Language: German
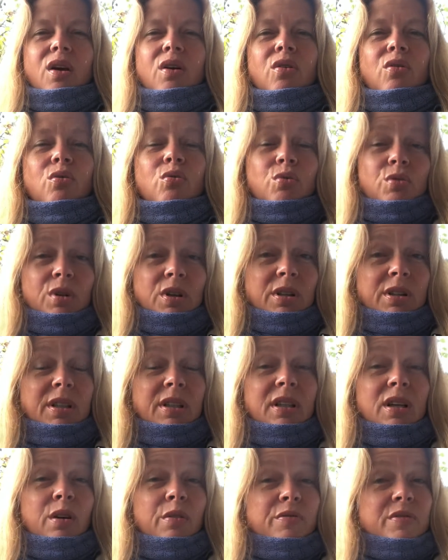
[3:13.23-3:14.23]
Oder ihr
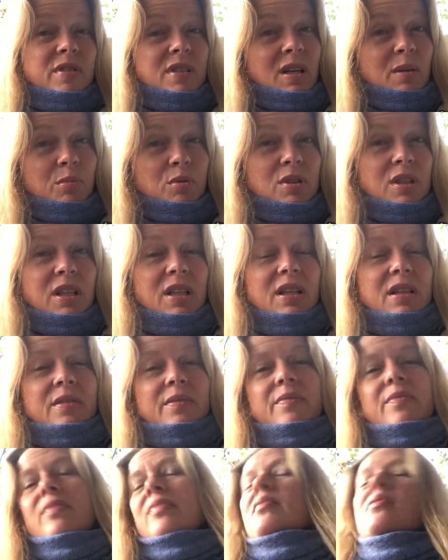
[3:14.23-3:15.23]
kauft es in der Apotheke
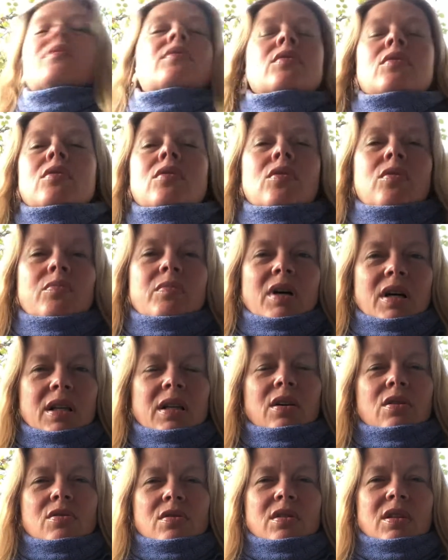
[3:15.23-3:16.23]
und macht
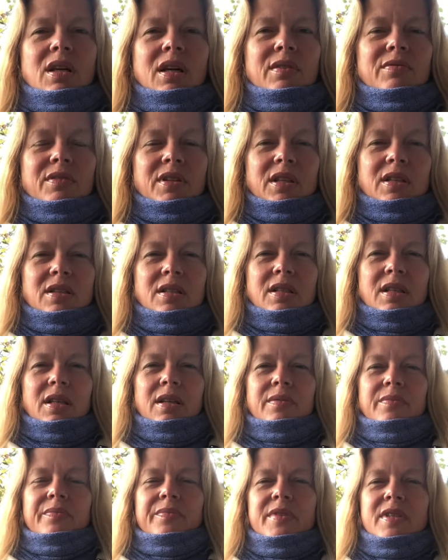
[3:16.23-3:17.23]
daraus einen kräftigen Tee.
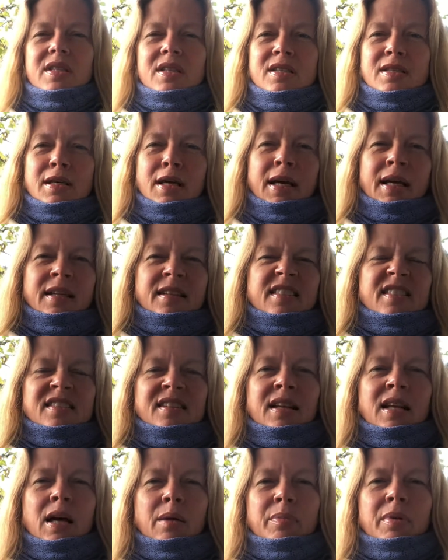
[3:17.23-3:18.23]
Das ist eins,
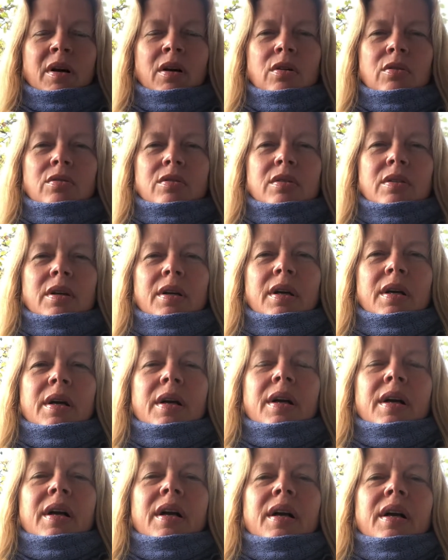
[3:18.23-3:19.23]
Labkraut.
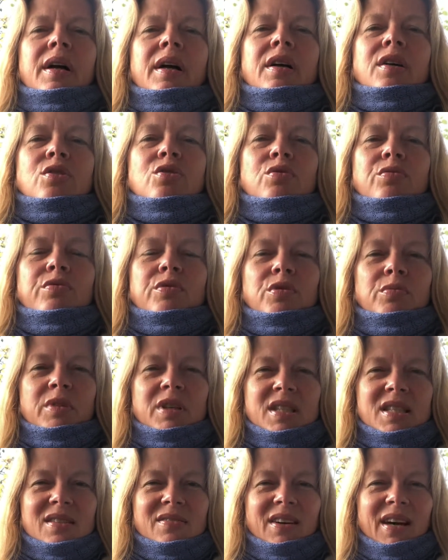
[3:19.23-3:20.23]
Stufe Nummer
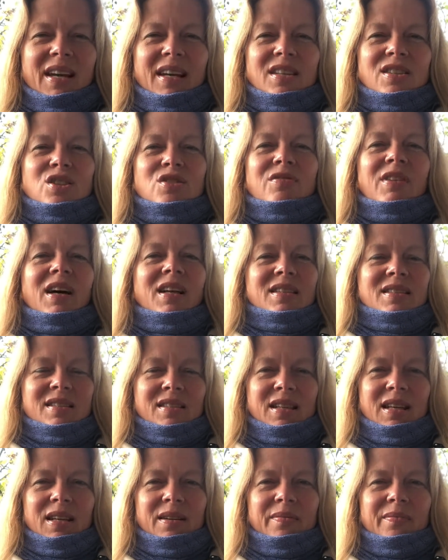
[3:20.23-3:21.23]
zwei ist
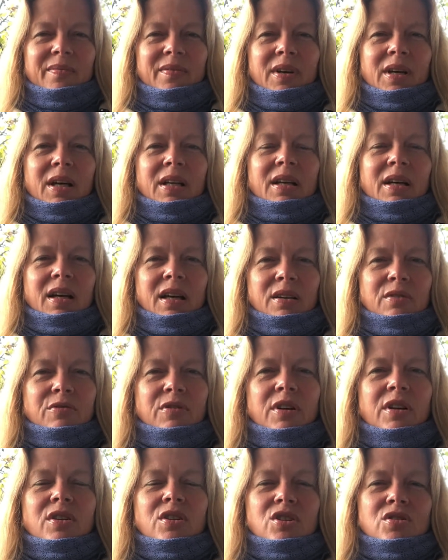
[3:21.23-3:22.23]
Schwarztee. Einen
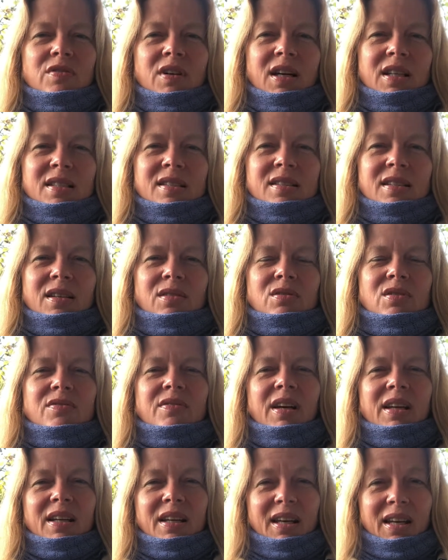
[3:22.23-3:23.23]
einfachen Schwarztee, und zwar
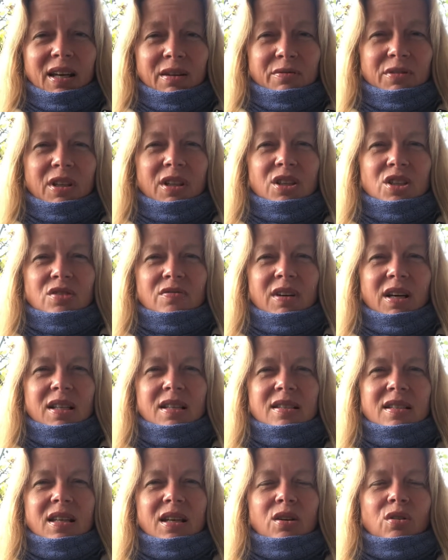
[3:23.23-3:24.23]
einen kräftigen
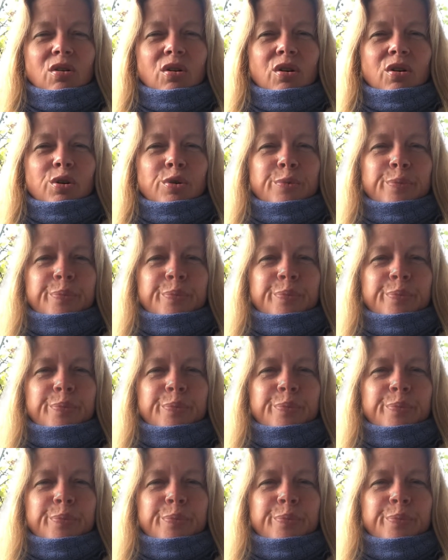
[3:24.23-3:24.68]
Schwarztee kochen